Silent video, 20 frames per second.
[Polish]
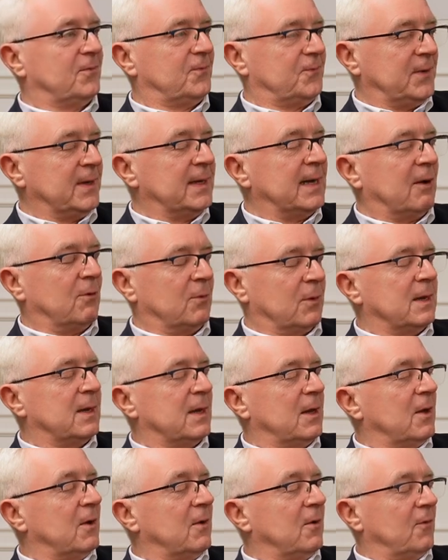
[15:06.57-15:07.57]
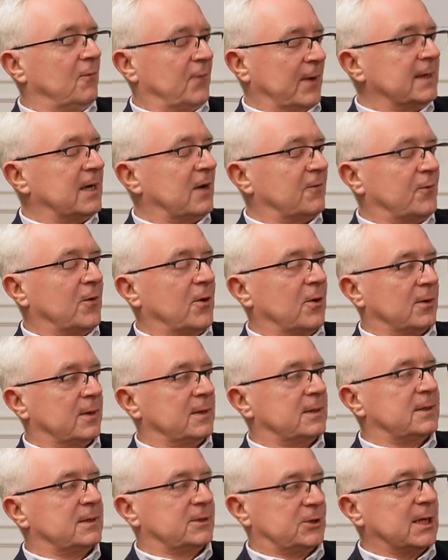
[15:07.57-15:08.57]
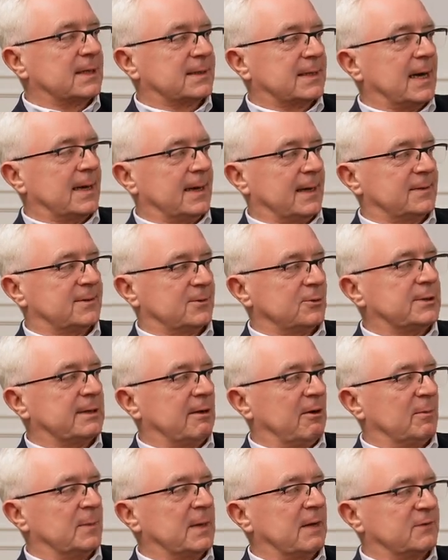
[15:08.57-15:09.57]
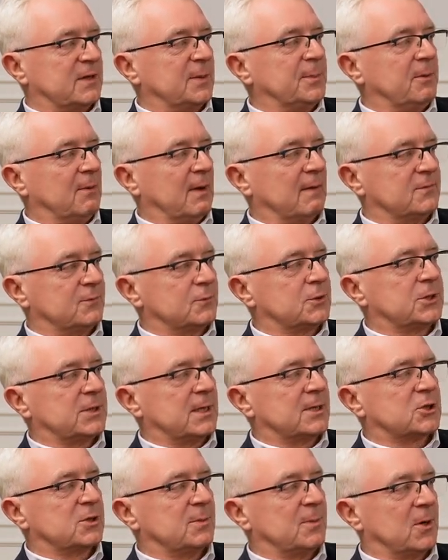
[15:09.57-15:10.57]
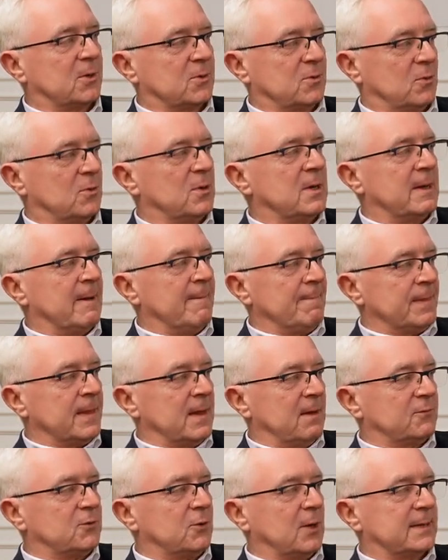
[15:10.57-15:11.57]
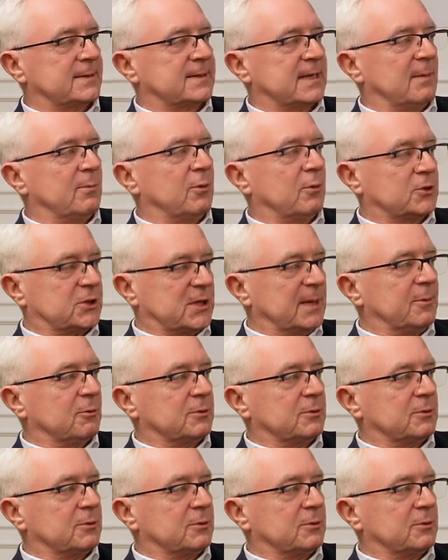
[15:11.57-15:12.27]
finał Final Four e, siatkarek z udziałem Naftepiła w 2000 roku w tureckiej Bursie.